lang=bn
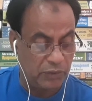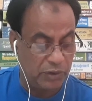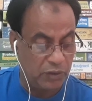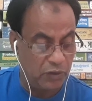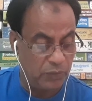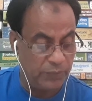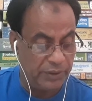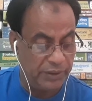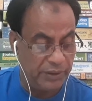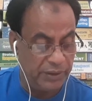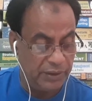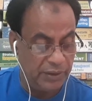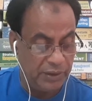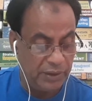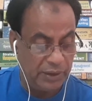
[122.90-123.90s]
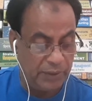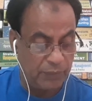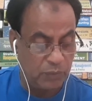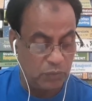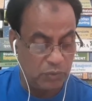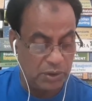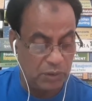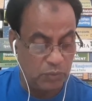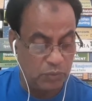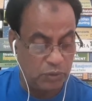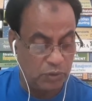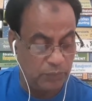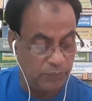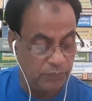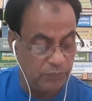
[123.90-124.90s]
করা হবে এবং কোনটা
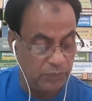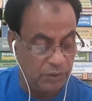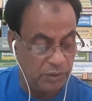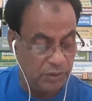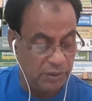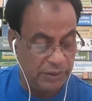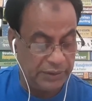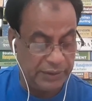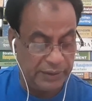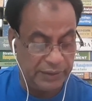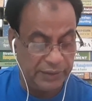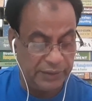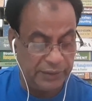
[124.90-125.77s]
উত্তম ইয়ে